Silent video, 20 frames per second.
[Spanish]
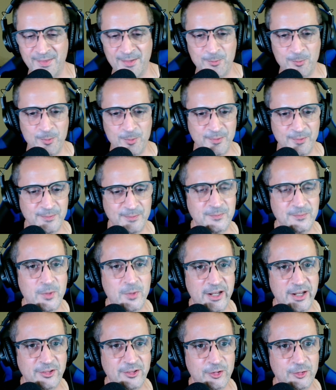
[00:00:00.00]
un
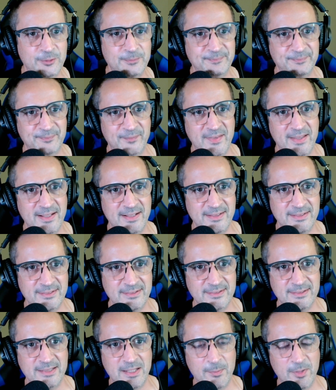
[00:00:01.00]
reto,
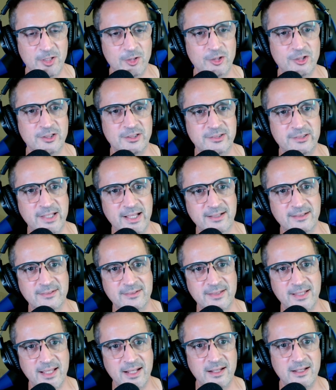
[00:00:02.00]
el llamado el tag
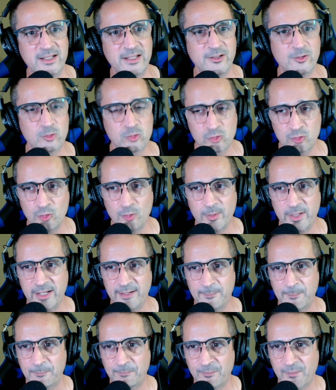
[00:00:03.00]
del Linux Tuber.
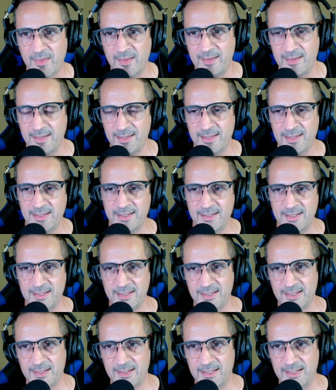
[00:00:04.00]

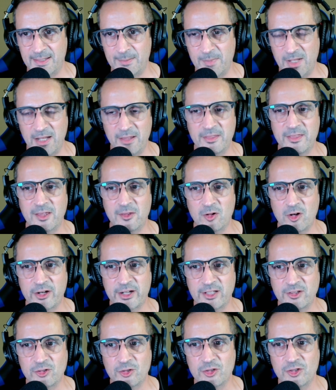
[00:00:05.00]
Eh, me ha lanzado el
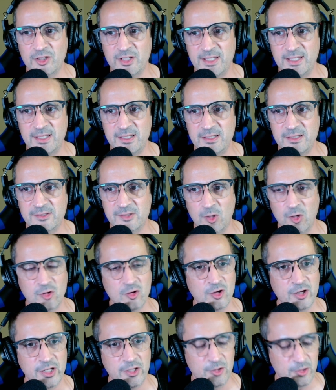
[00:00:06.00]
reto y se lo he
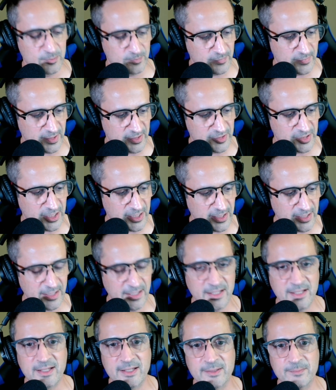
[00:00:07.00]
cogido. Así
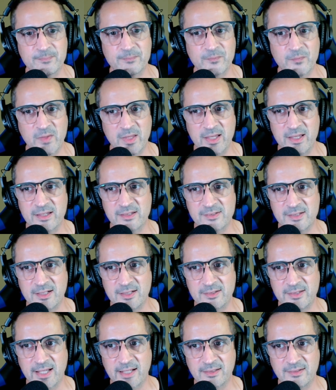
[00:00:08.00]
que, ¿qué es
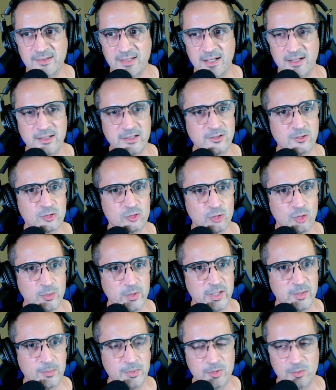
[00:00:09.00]
el tag del Linux
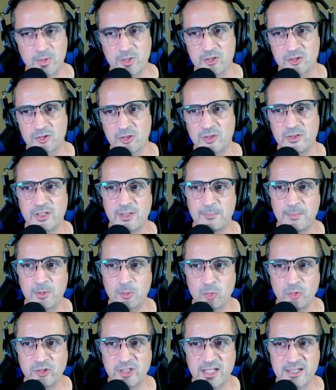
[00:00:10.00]
Tuber? Pues bueno, son 10
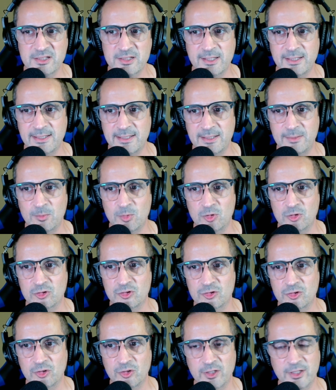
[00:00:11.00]
preguntas que
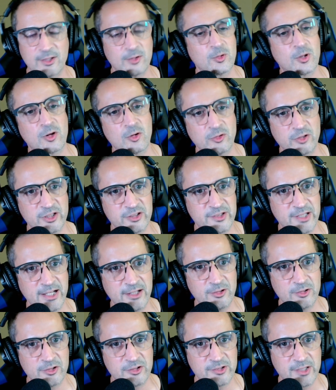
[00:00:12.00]
tenemos que tengo que contestar.
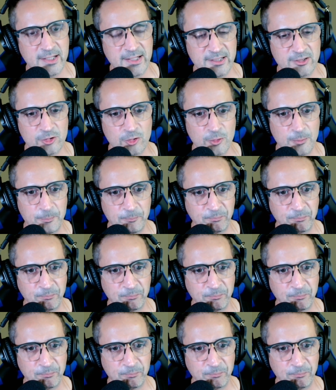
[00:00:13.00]
Yo en este caso